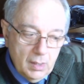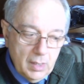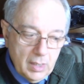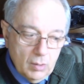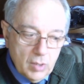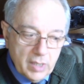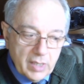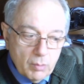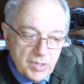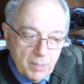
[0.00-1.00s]
ecco allora
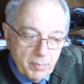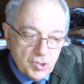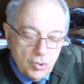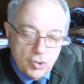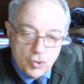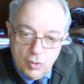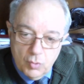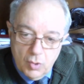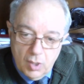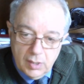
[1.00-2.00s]
che queste passioni sono
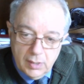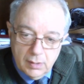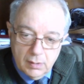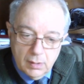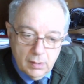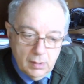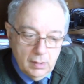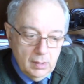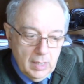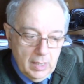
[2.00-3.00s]
buone.
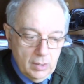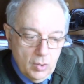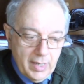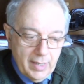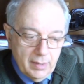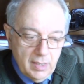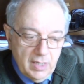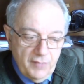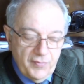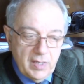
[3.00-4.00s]
Allora, in
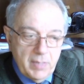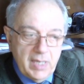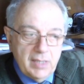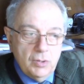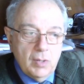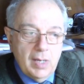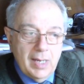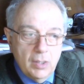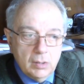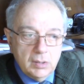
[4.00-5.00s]
riferimento
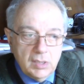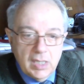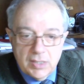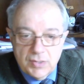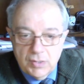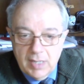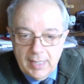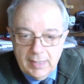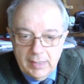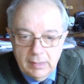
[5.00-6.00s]
all'ordine
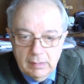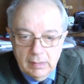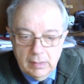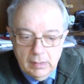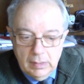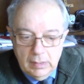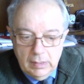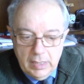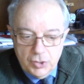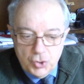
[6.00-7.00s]
razionale,
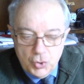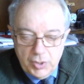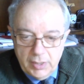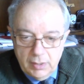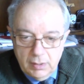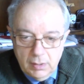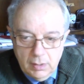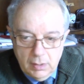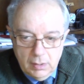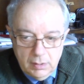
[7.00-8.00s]
la ragione
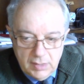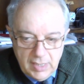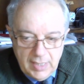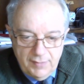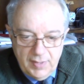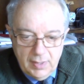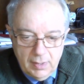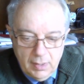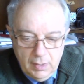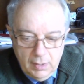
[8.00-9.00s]
deve
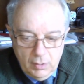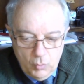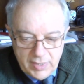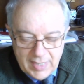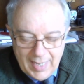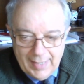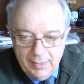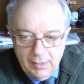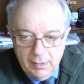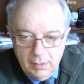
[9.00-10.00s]

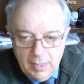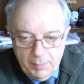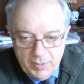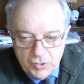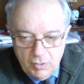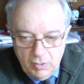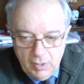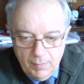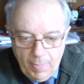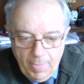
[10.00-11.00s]
guidare la
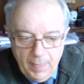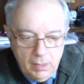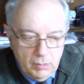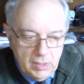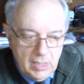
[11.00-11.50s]
passione. Quindi la